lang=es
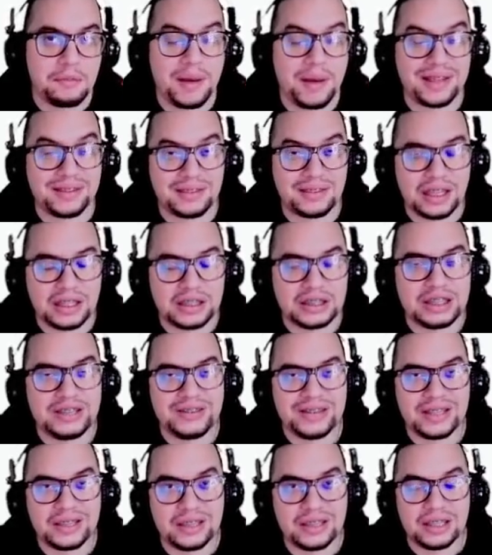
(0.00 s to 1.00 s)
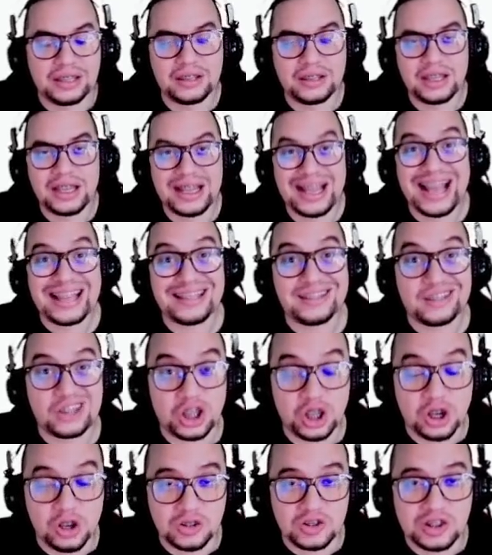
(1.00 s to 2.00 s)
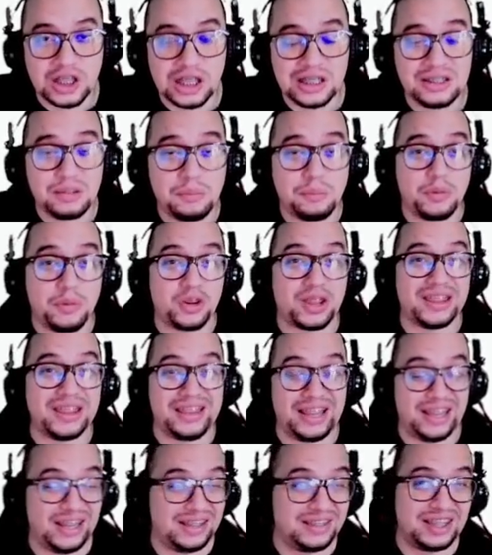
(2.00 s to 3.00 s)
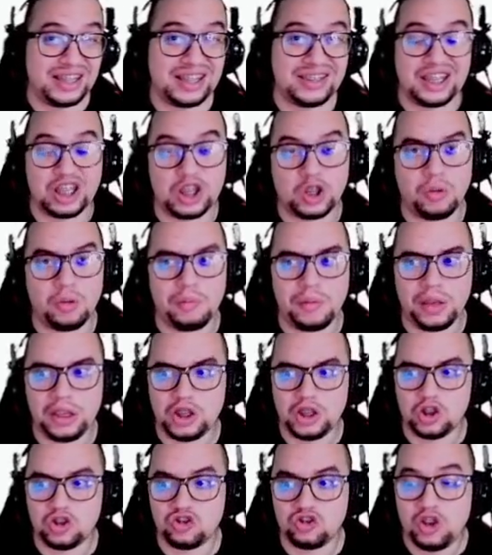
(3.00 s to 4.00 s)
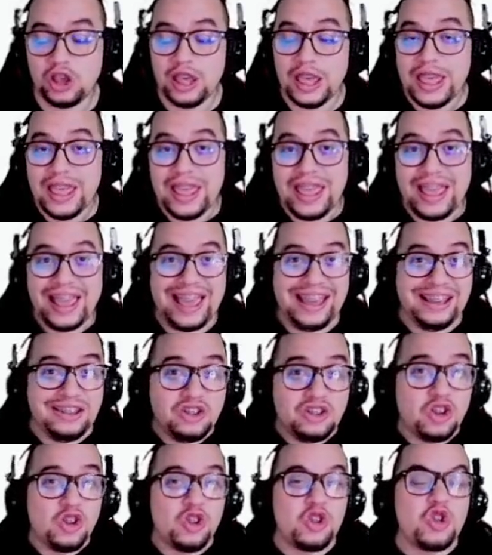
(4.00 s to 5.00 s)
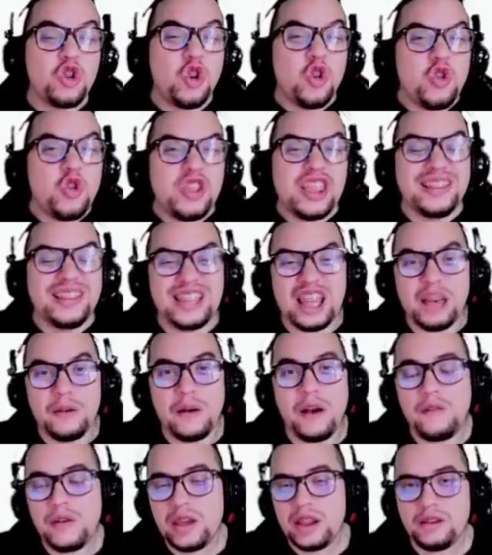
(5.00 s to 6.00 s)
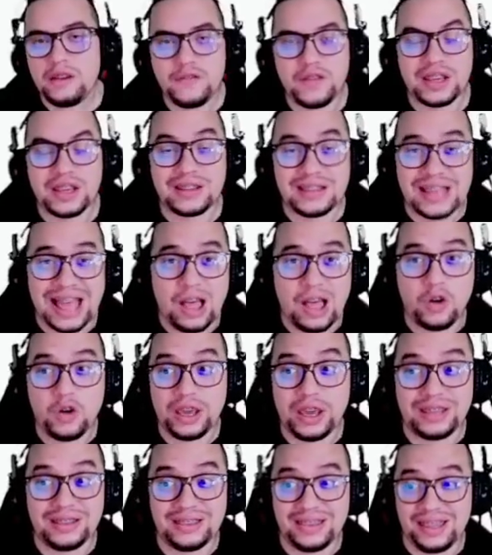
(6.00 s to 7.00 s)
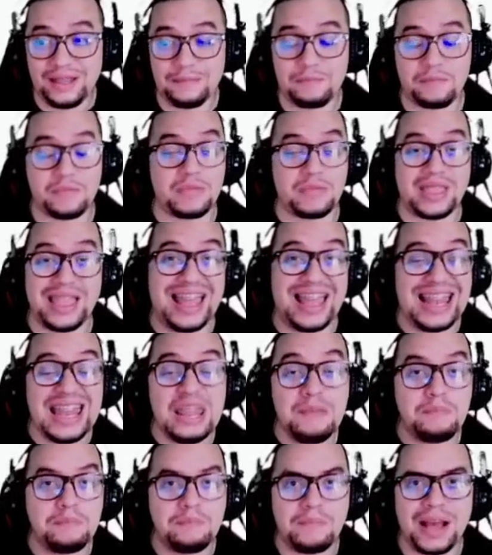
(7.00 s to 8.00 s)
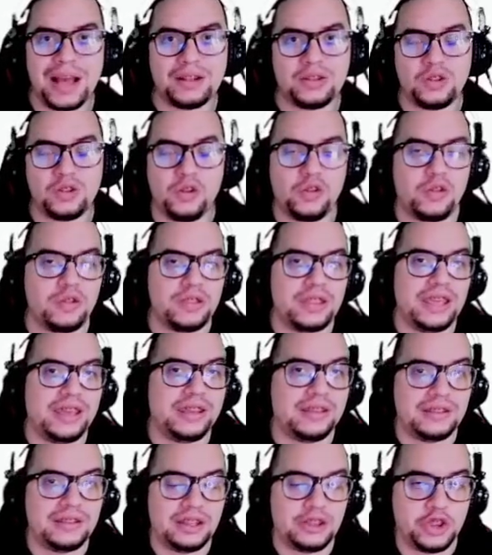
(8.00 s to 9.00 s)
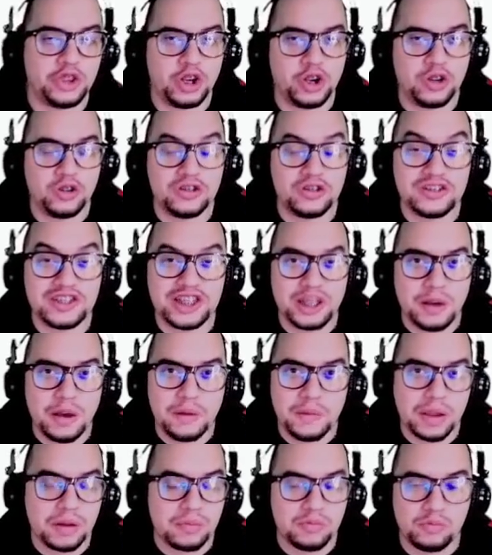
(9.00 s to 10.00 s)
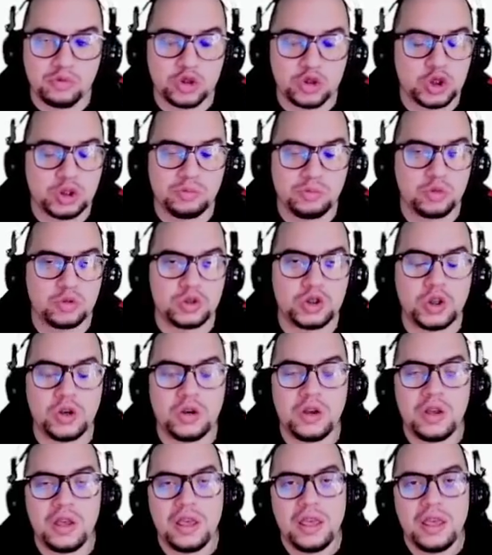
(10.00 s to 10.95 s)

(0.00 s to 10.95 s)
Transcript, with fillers: bastante, bastante castrosas porque tienen 600 metros. Esto, ¿dónde se va a ver afectado, gente? El impacto de este dron se va a ver mucho, mucho